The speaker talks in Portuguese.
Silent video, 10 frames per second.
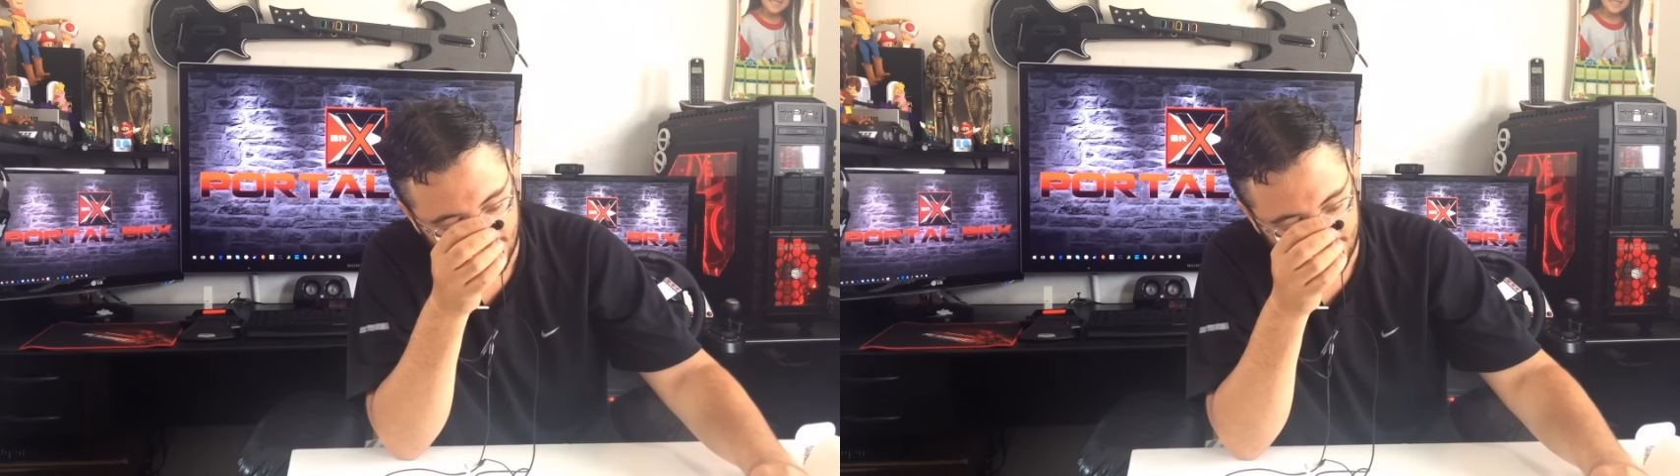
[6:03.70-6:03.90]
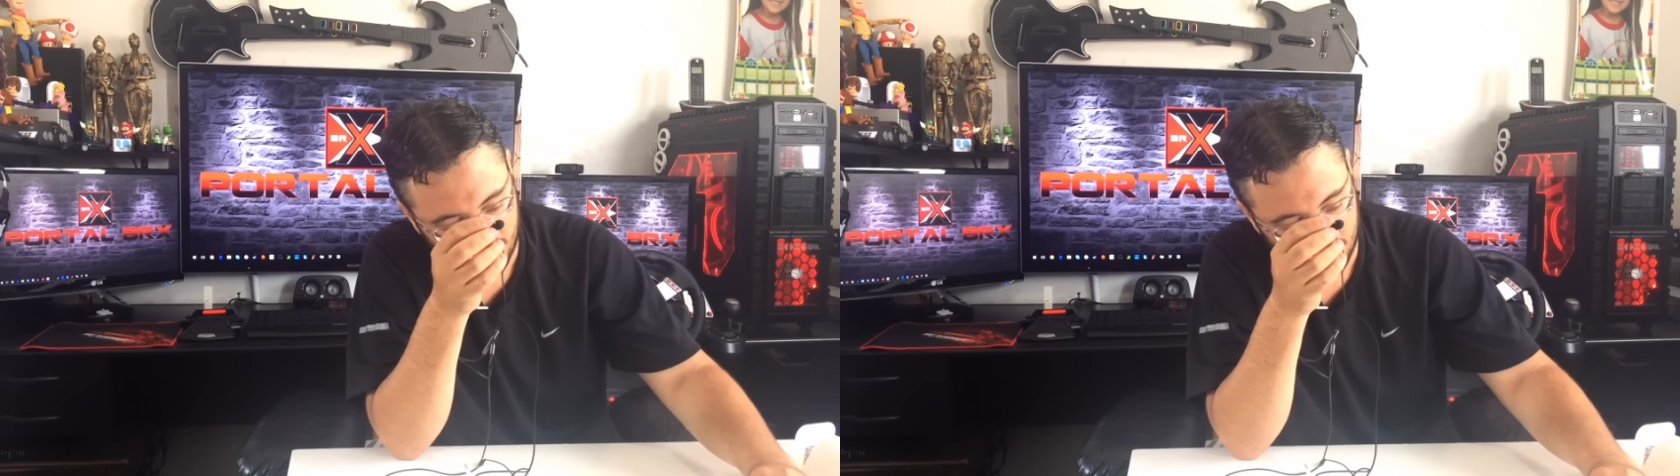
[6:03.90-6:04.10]

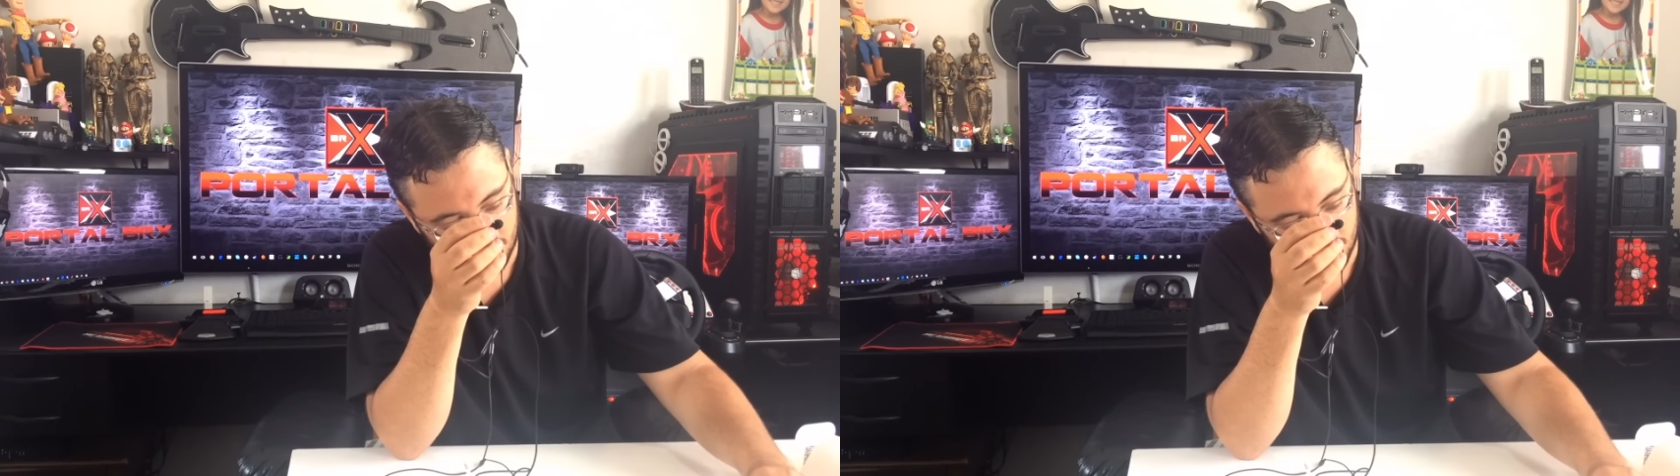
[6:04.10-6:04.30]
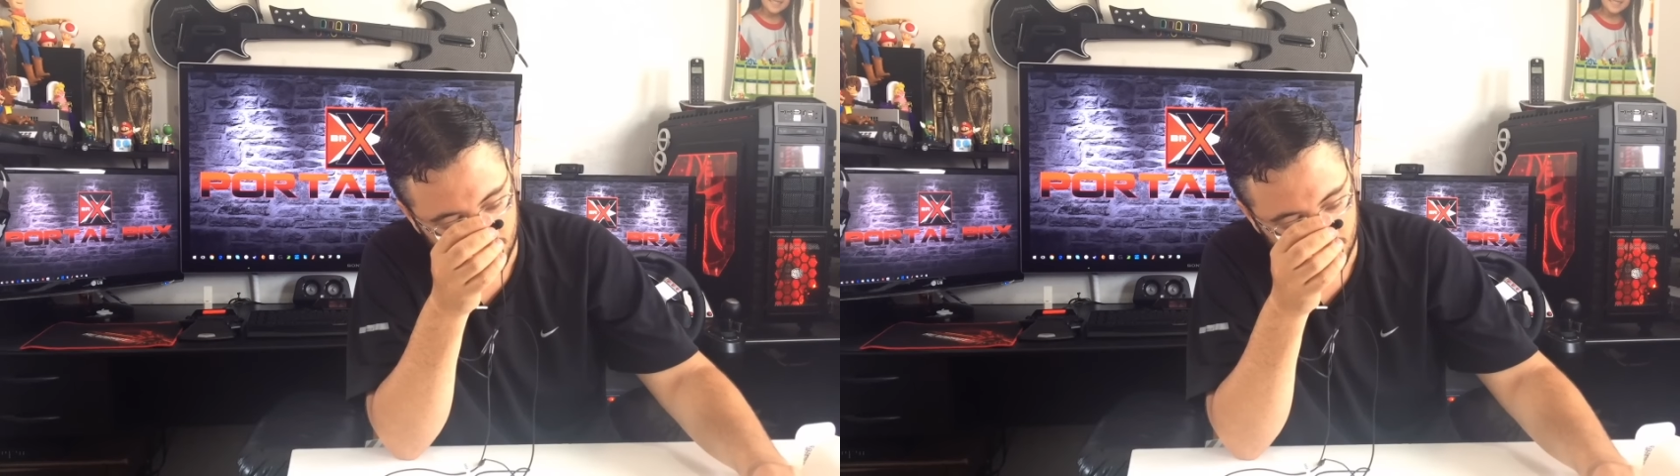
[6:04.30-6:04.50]
Ela é
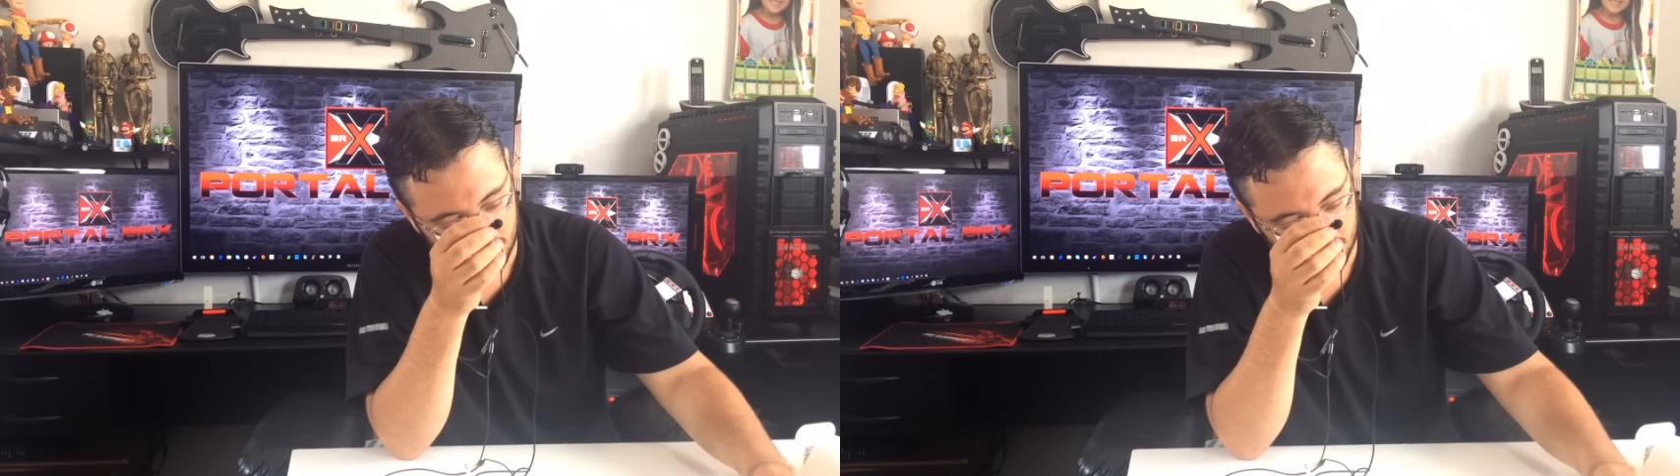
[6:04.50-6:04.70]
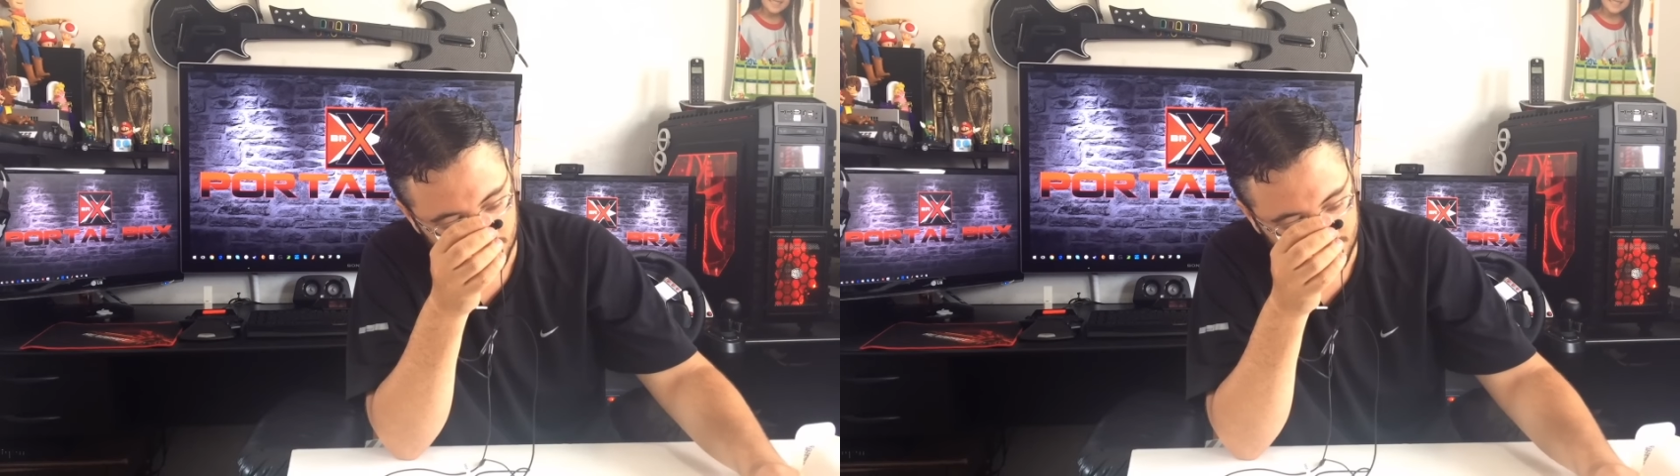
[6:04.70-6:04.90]

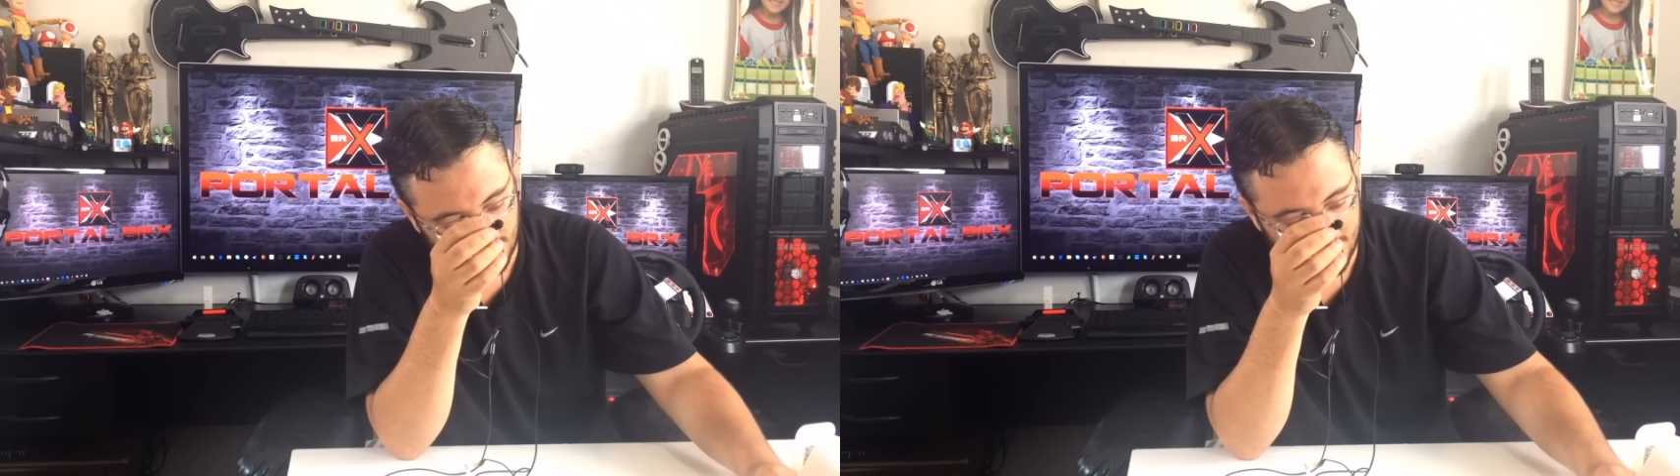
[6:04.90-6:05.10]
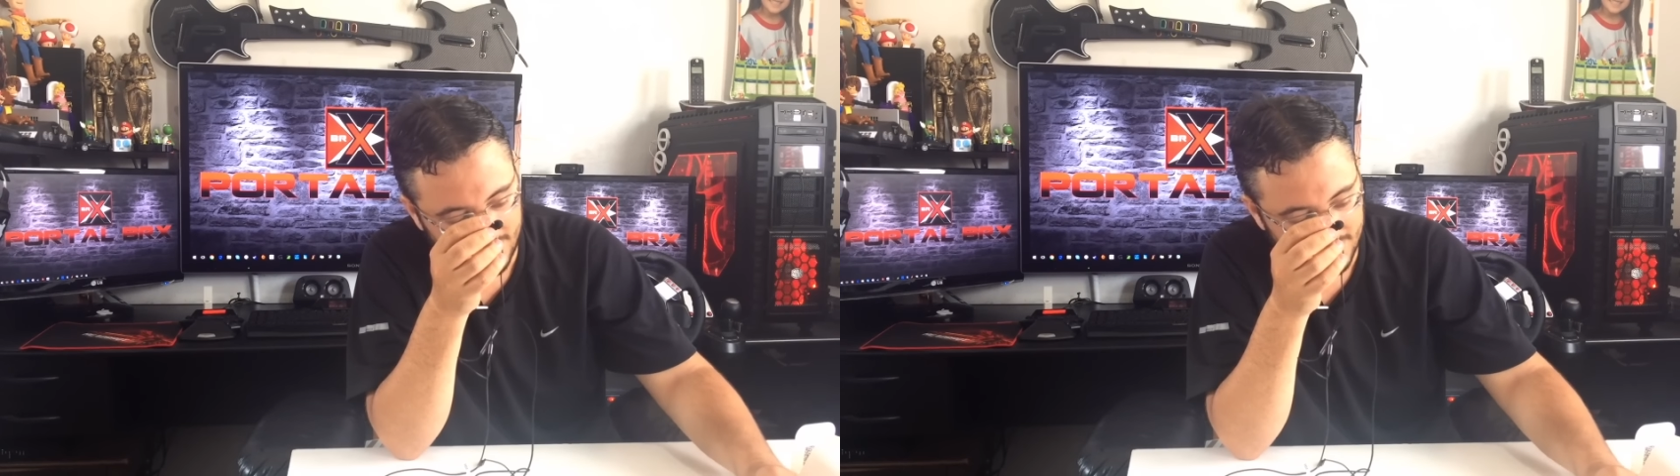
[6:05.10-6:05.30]
um, um
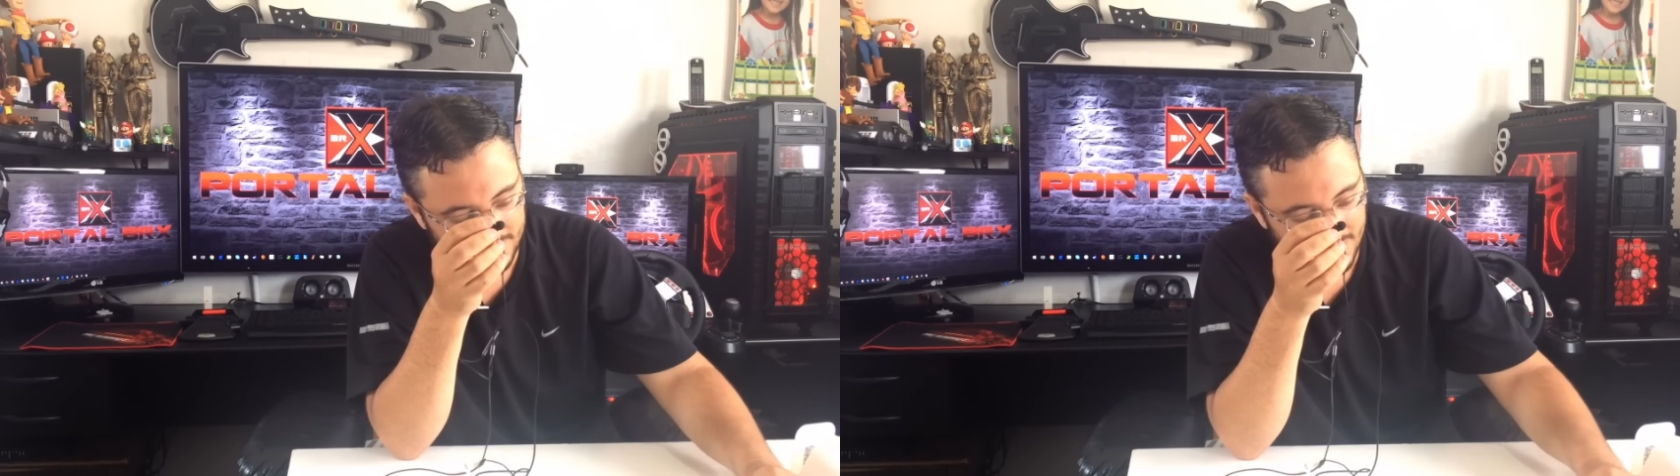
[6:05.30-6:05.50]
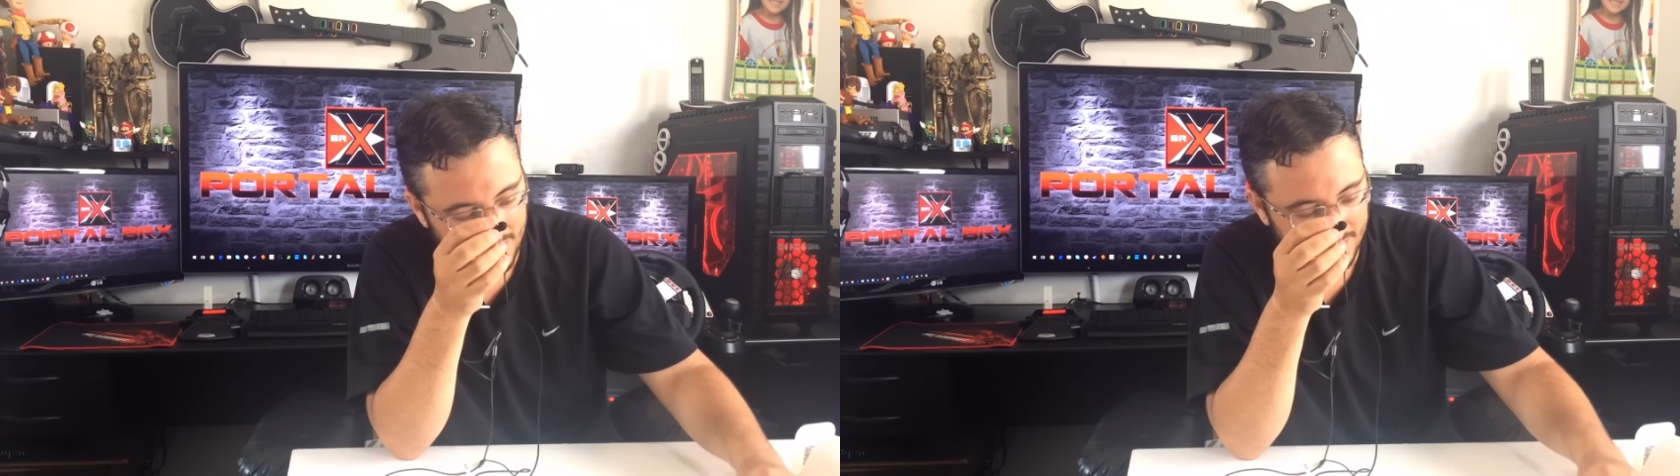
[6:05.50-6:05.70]
tá entre a